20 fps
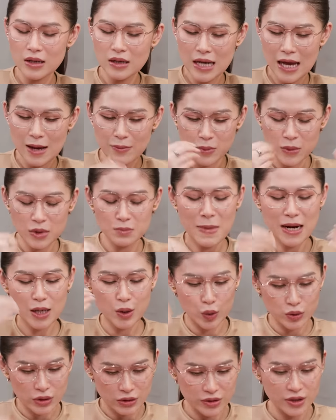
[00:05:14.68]
em mặc
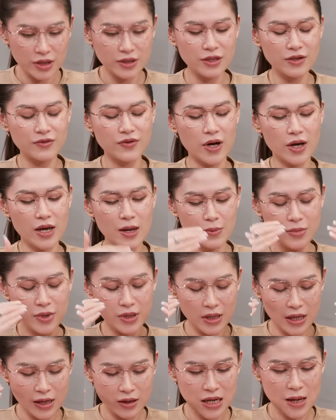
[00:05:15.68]
đồ tự tin như vậy, em
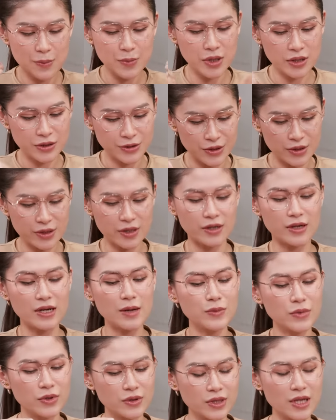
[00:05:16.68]
đi em đi sự kiện
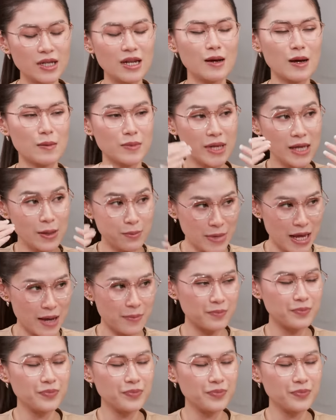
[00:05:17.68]
em tự tin, em cảm thấy em đẹp.